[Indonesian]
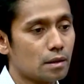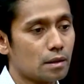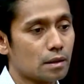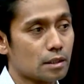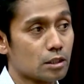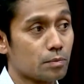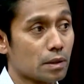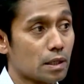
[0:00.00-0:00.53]

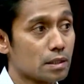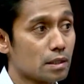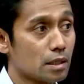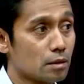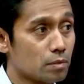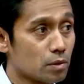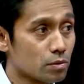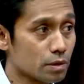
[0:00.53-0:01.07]
atas
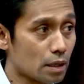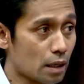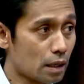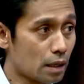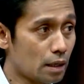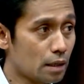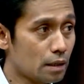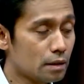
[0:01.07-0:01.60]
penghasilan
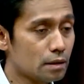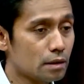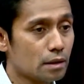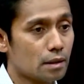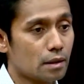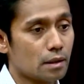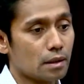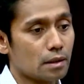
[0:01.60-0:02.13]
perusahaan.
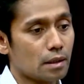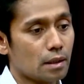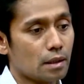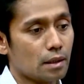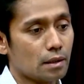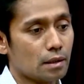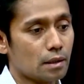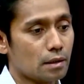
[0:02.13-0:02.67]
Hmm.
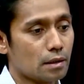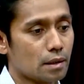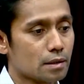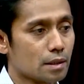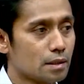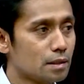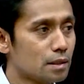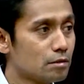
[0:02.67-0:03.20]
Nah, ya
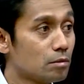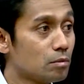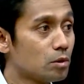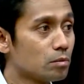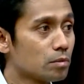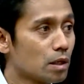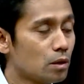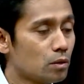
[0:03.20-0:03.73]
saya sendiri juga
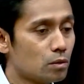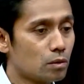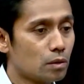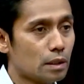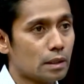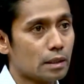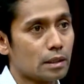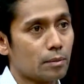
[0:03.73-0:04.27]
belum tahu.
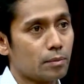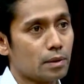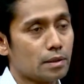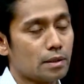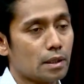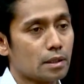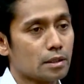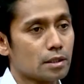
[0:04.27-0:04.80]
Tapi yang
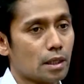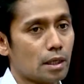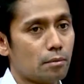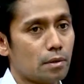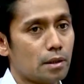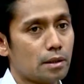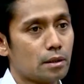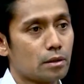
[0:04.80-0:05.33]
jelas saya
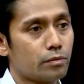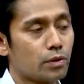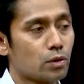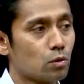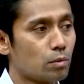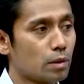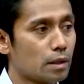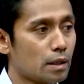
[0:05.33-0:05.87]
melihat
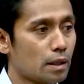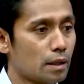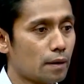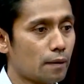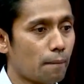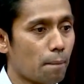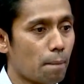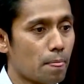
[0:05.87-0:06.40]

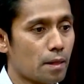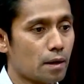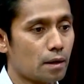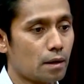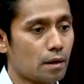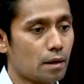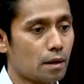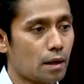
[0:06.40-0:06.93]
fenomena
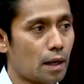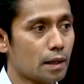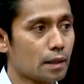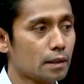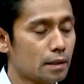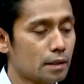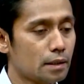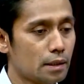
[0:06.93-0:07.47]
uh,
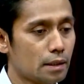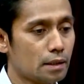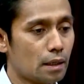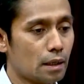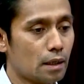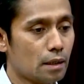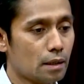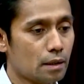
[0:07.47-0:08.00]
hari ini
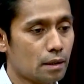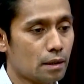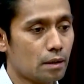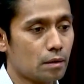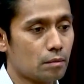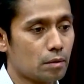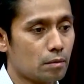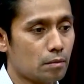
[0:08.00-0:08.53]
adalah
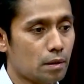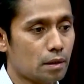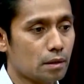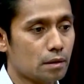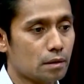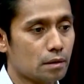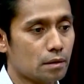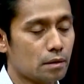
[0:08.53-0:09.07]

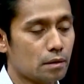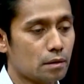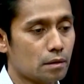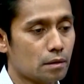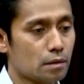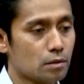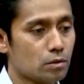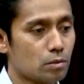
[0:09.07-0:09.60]
memang uh,
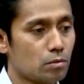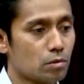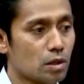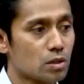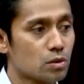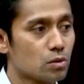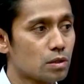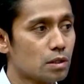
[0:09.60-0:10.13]

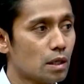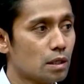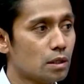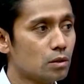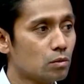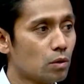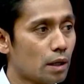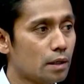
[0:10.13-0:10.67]
kecemburuan sosial
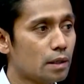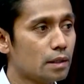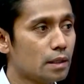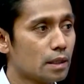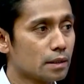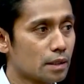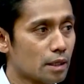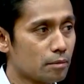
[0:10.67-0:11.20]
itu ada di
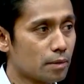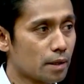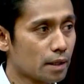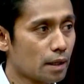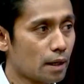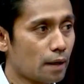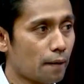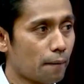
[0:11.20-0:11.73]
antara
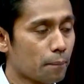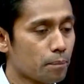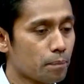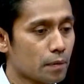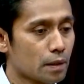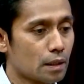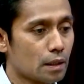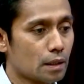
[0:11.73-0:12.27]
mereka. Hmm.
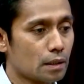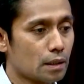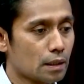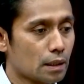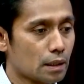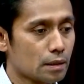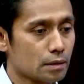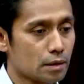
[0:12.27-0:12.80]
Ya
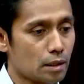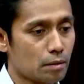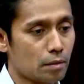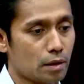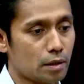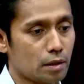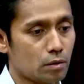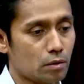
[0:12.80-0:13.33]
karena
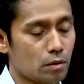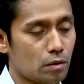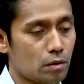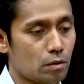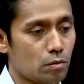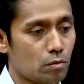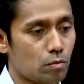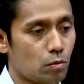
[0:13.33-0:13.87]
selama ini
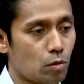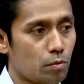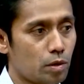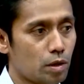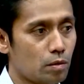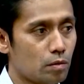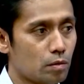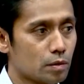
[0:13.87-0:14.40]
uh,
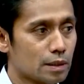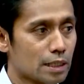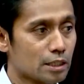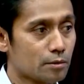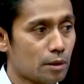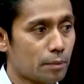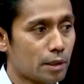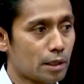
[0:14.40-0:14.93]
mobil
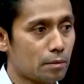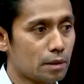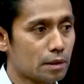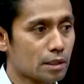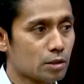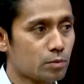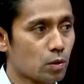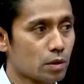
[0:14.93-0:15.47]
trans apa namanya
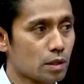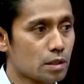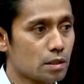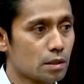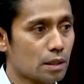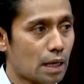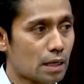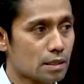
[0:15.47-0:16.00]

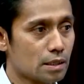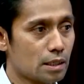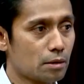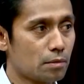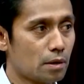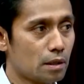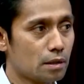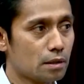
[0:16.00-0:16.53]
transportasi taksi
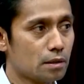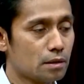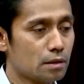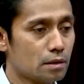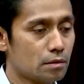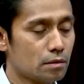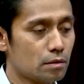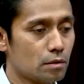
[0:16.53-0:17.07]
dalam hal ini
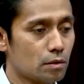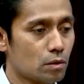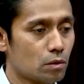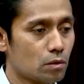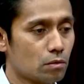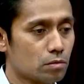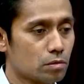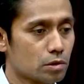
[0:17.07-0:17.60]
uh,
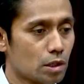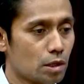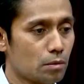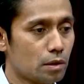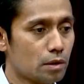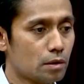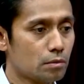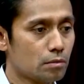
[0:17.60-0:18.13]

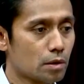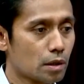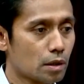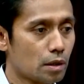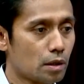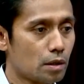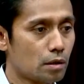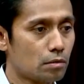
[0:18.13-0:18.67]
selama ini
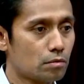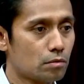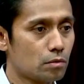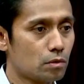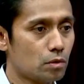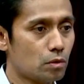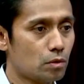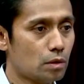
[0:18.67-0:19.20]
mereka
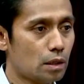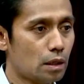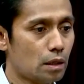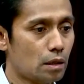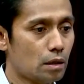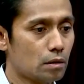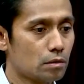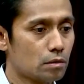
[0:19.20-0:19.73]

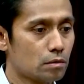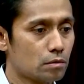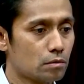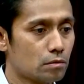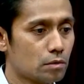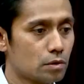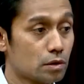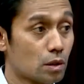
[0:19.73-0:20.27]
udah
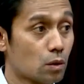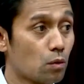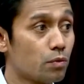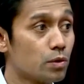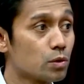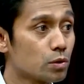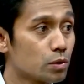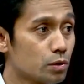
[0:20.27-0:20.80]
secara
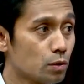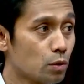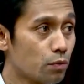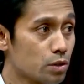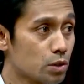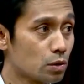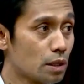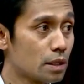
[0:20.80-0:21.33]

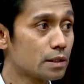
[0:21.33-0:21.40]
konvensional